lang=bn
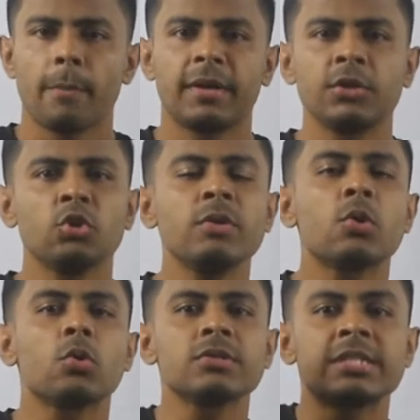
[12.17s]
মানে তুমি
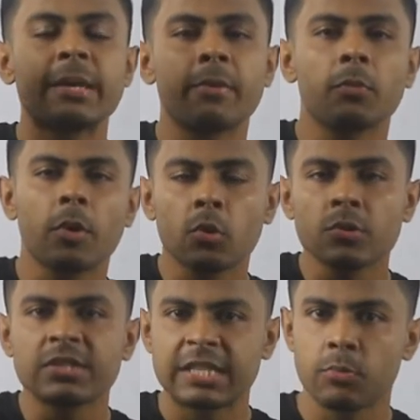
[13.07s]
কোন স্টেপের পর
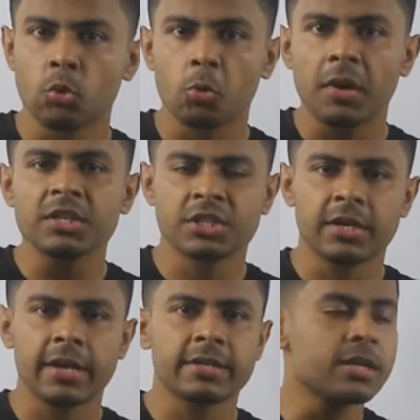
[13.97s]
কোন স্টেপ করবা
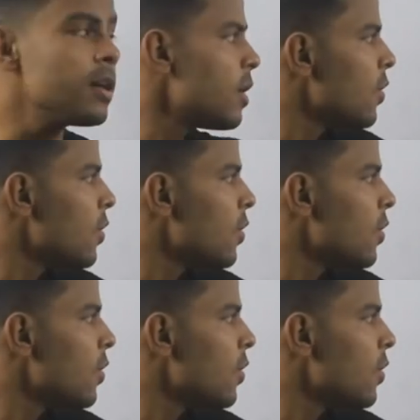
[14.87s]
সেটার একটা